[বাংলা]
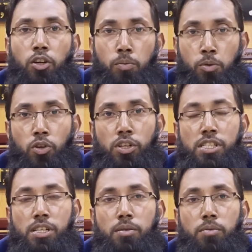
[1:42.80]
কম
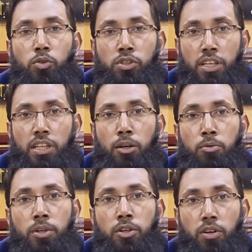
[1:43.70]
খরচে অধিক
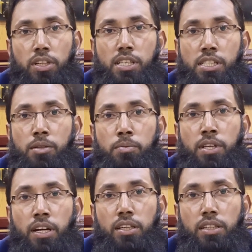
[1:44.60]
লাভবান হওয়া যাচ্ছে
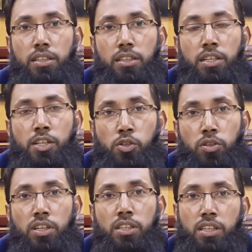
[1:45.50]
বিধায়
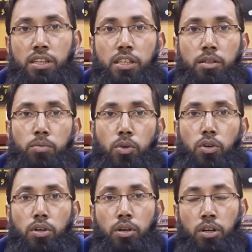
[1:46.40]
কৃষকরা দিন দিন
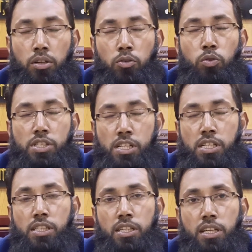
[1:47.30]
কুল
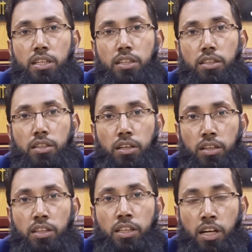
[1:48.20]
চাষের দিকে
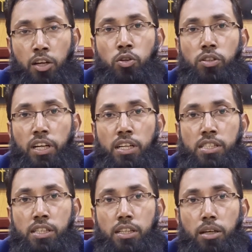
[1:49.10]
তাদের আগ্রহ
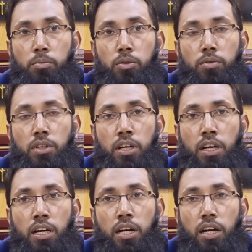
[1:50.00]
দেখাচ্ছেন এবং
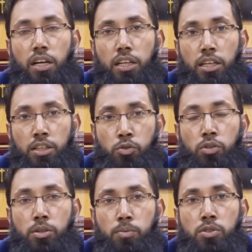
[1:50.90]
এ
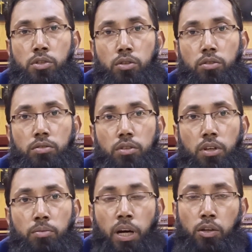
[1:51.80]
চলতি বছরও
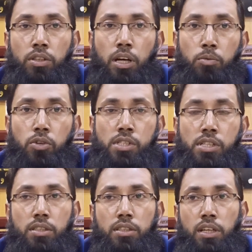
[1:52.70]
ভালো দাম রয়েছে